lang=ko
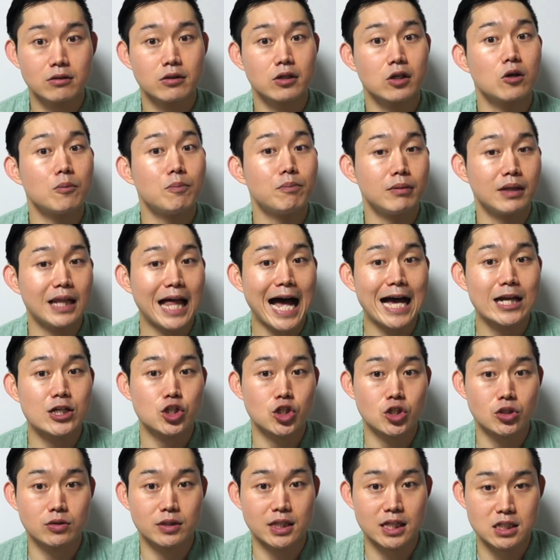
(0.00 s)
그리고 bless
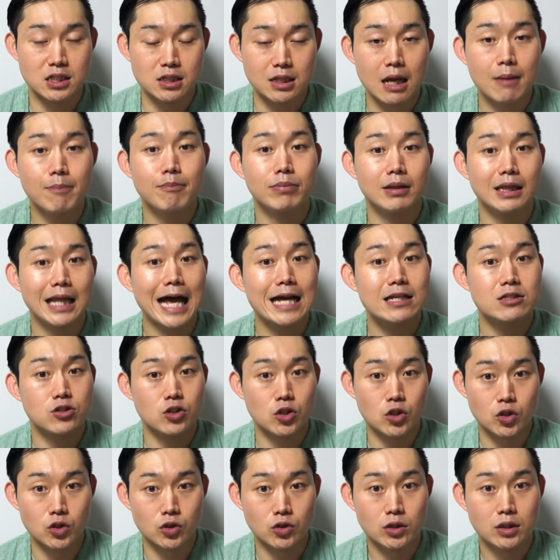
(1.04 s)
you 대신에 bless
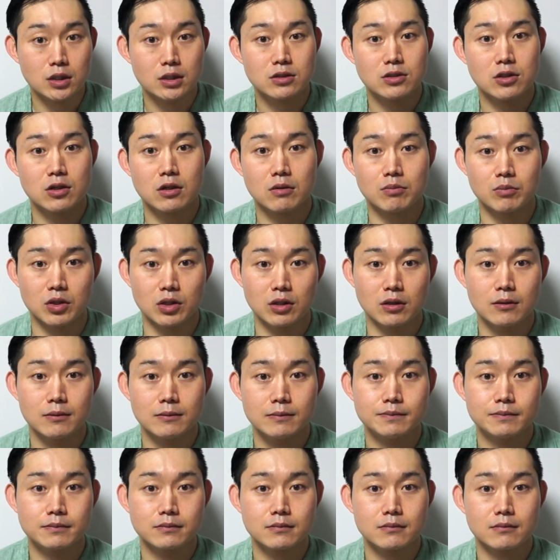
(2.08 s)
you처럼요.
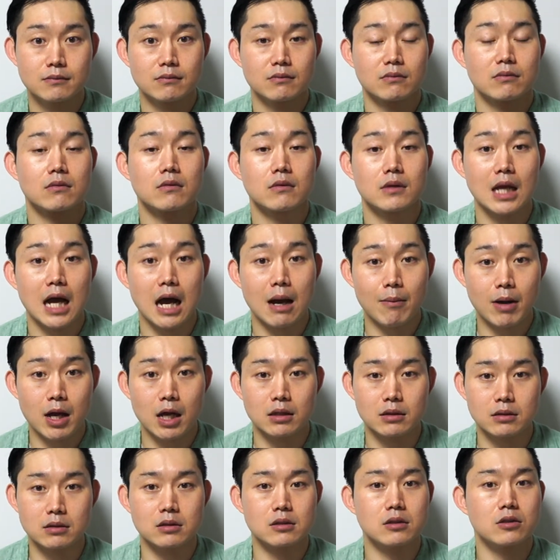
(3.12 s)

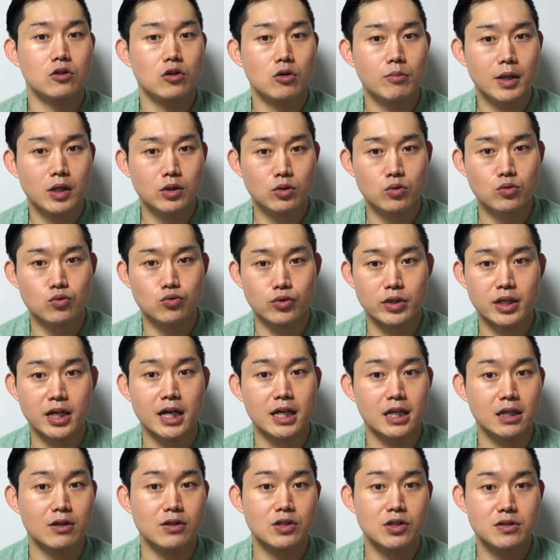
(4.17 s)
다만 그럼에도 우리가
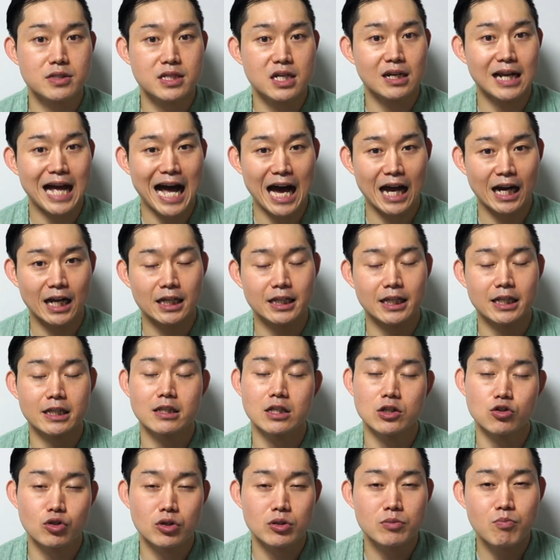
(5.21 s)
이런 현상을 알아야 되는
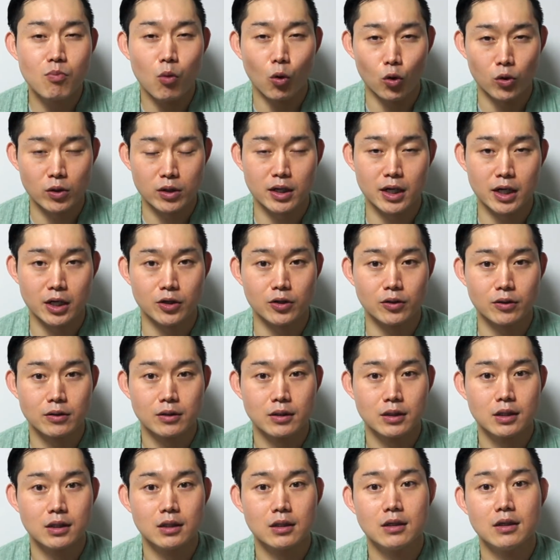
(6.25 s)
이유는 뭘까요?
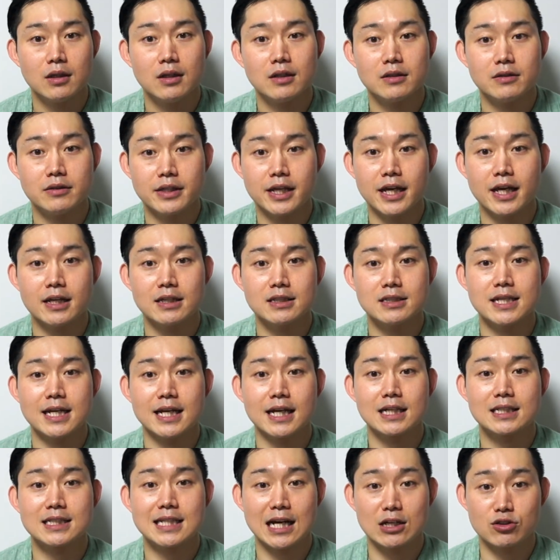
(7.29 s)
네,
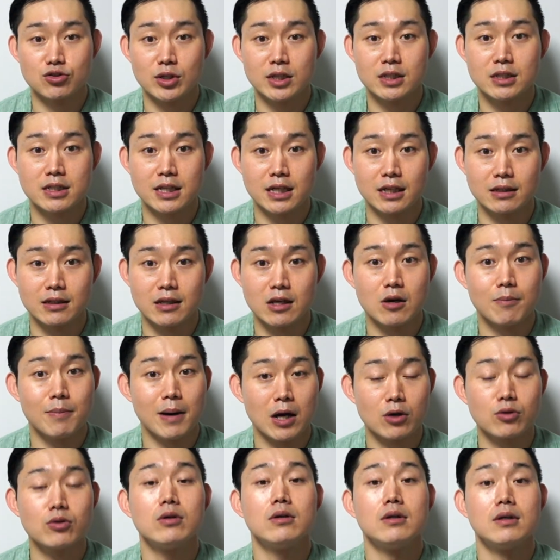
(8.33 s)
제가 자주 하는 얘기인데요.
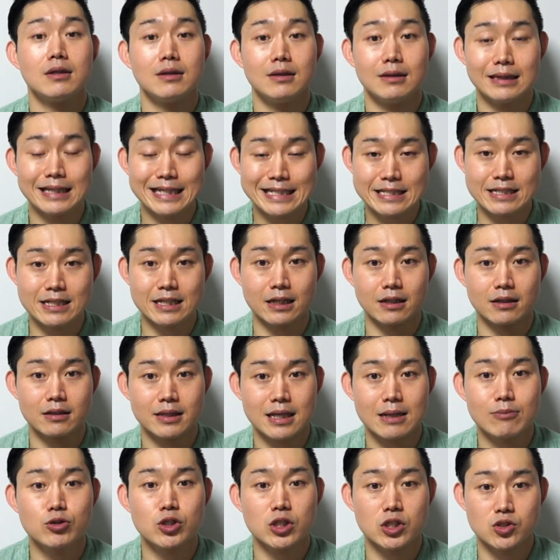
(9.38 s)
바로 listening
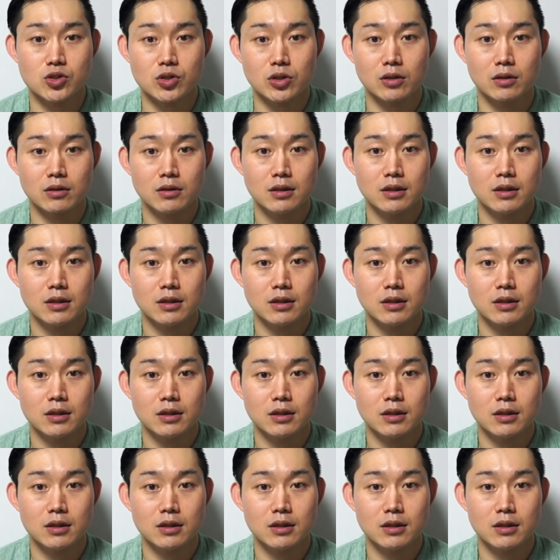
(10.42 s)
때문이죠.